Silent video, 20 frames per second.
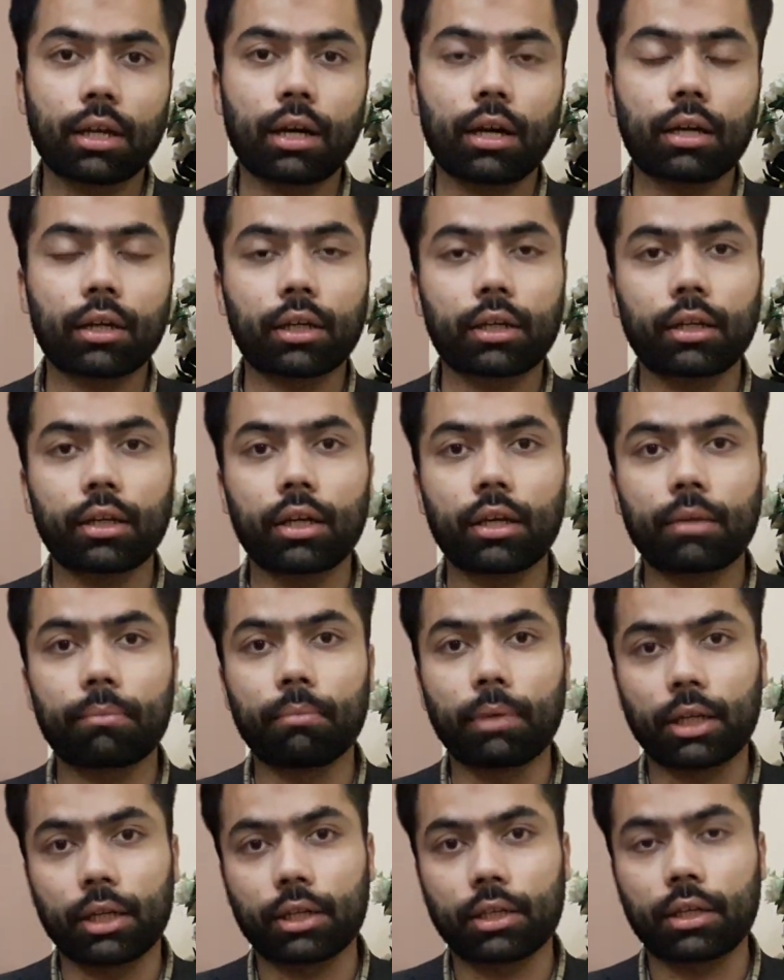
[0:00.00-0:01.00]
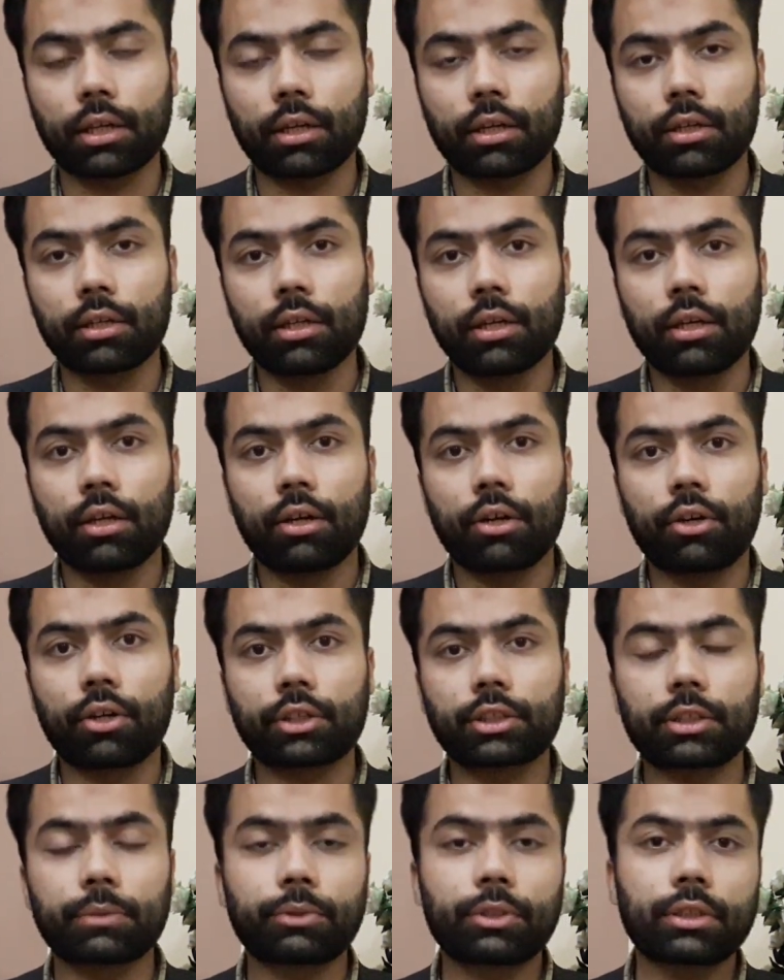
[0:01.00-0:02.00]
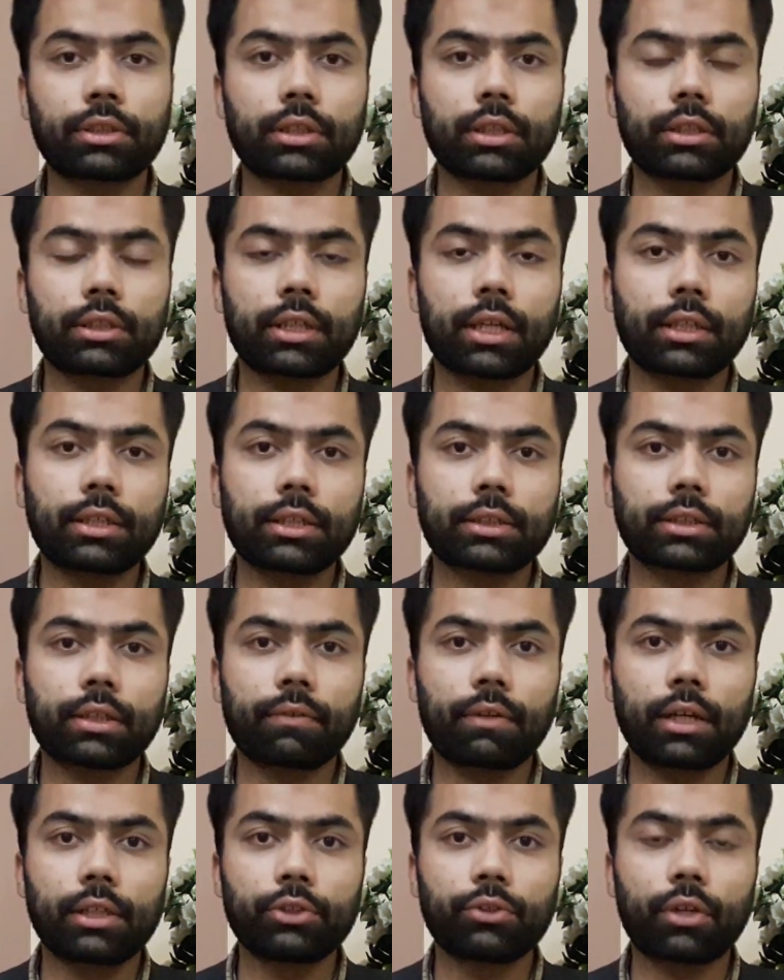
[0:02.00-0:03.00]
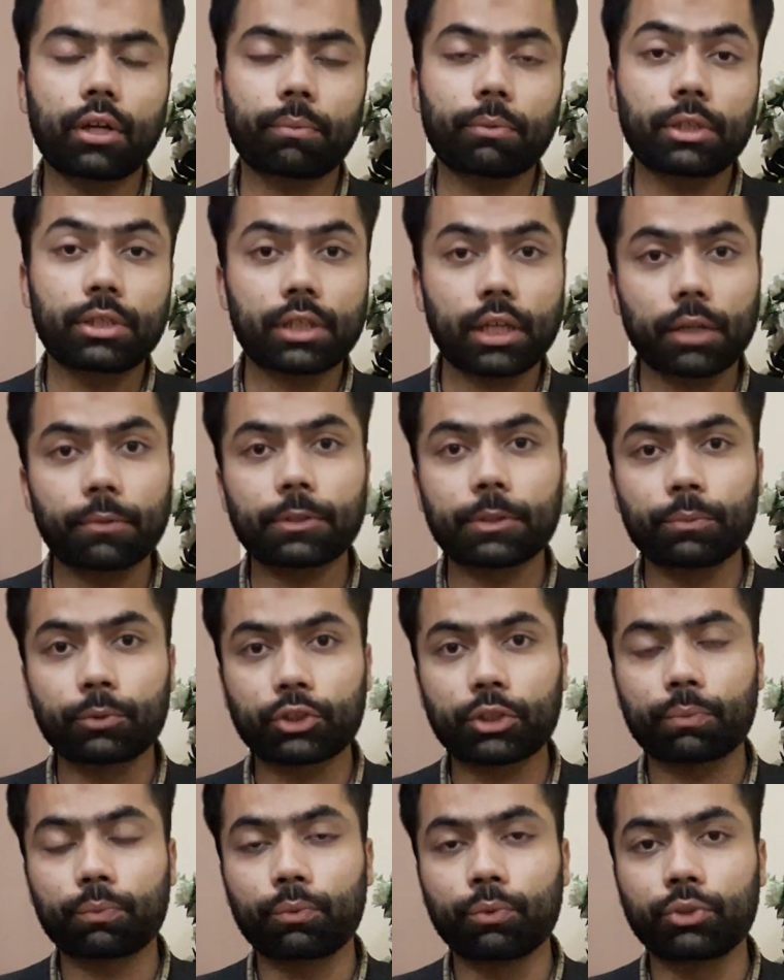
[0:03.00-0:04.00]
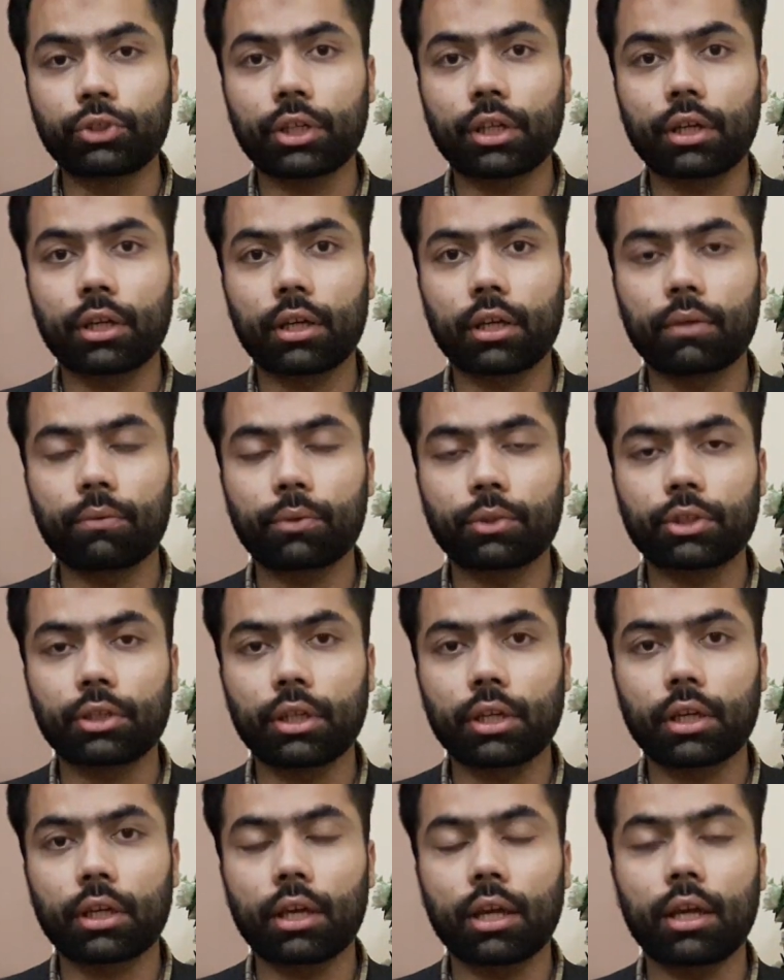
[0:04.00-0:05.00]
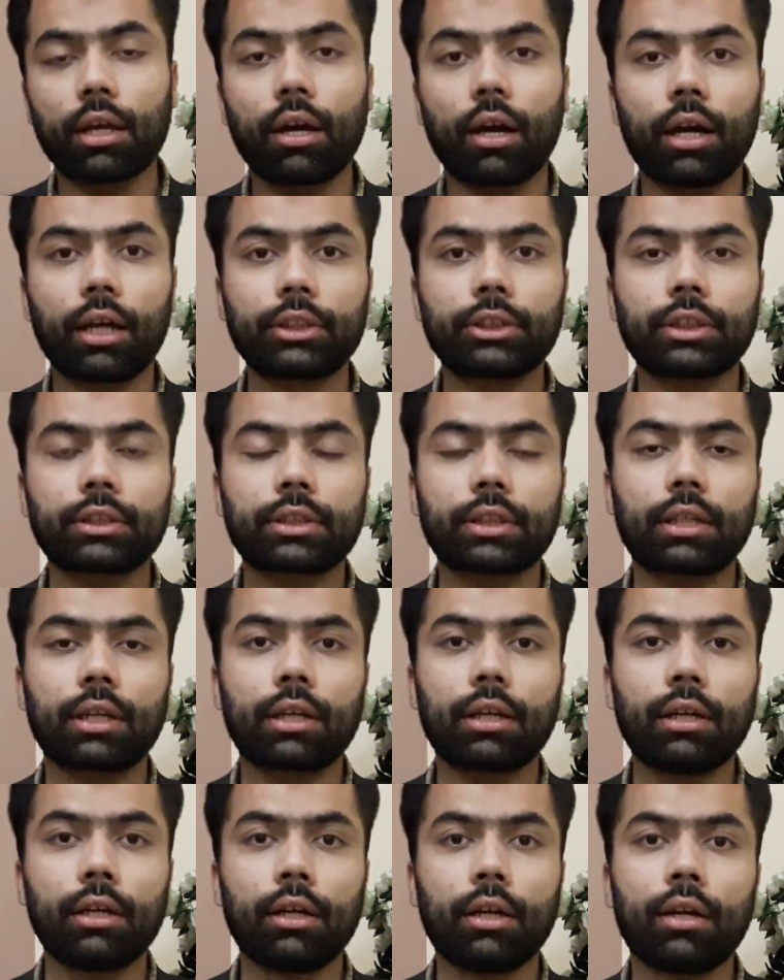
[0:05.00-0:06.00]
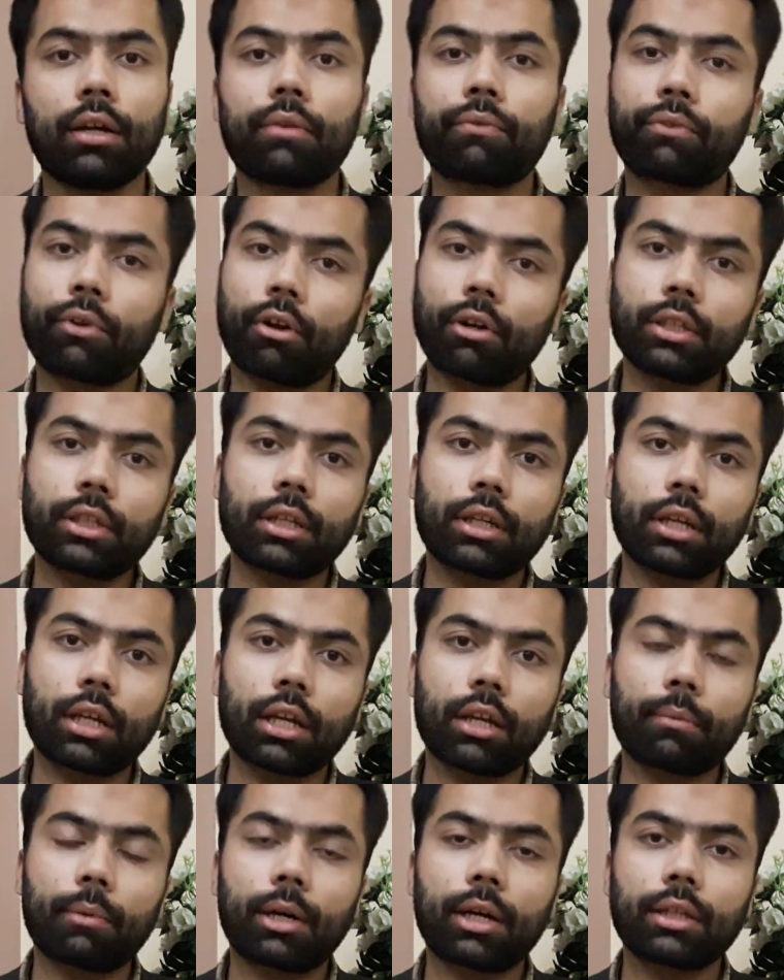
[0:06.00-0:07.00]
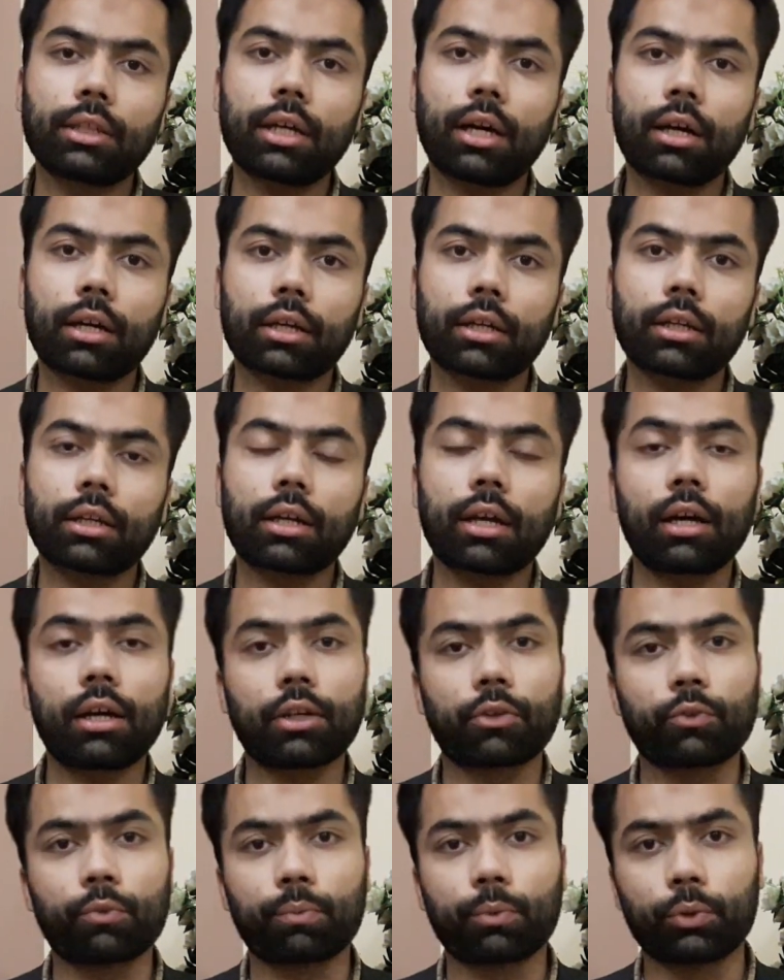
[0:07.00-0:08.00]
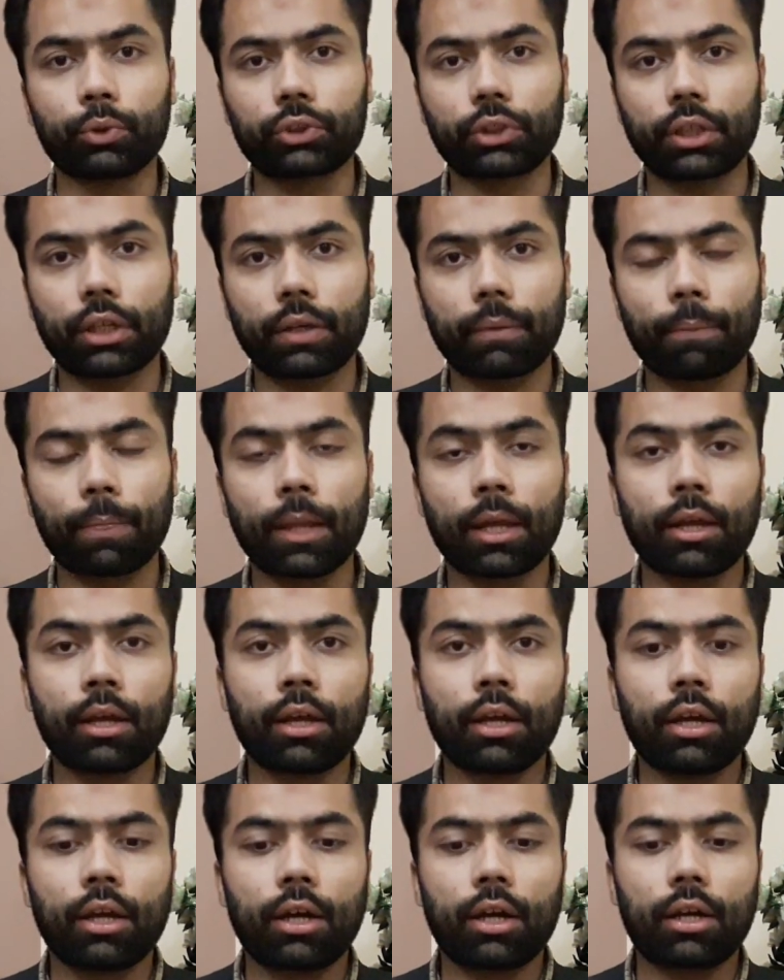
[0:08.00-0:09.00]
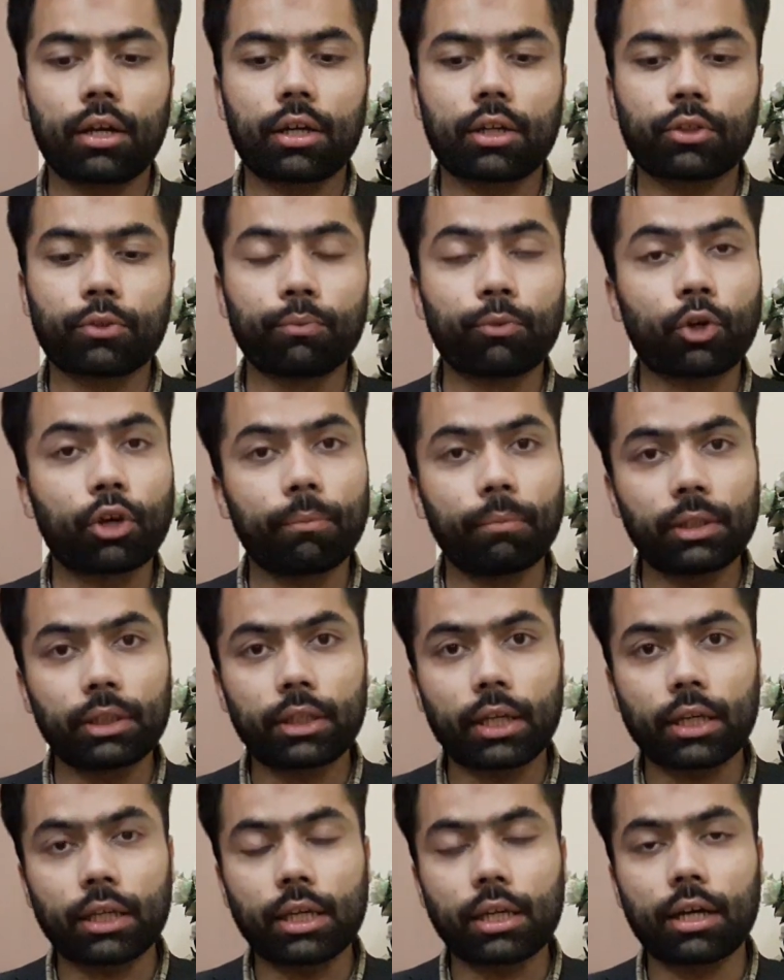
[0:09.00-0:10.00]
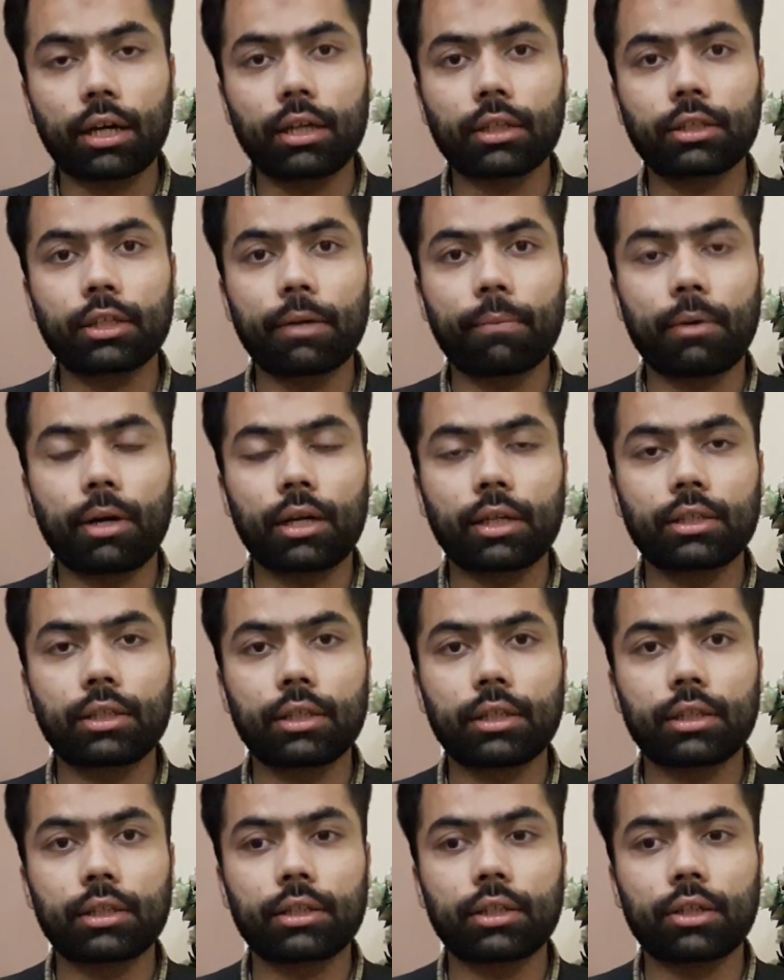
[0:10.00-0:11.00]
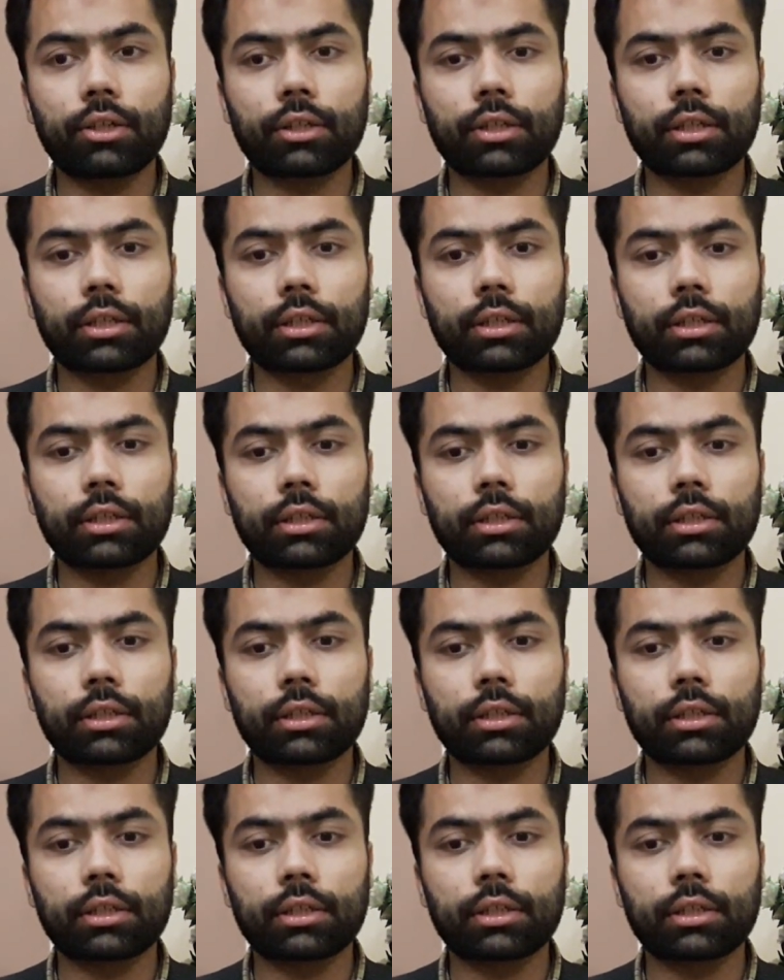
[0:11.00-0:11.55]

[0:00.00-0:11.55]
का आखिर बना क्या और सबसे ज़्यादा सवाल जो आपकी जानब से मुझसे पूछे गए वो ये कि आयशा सना फ्रॉड करने के बाद आखिर कहाँ रूपोश हैं तो मुकम्मल तहकीक़ात के बाद और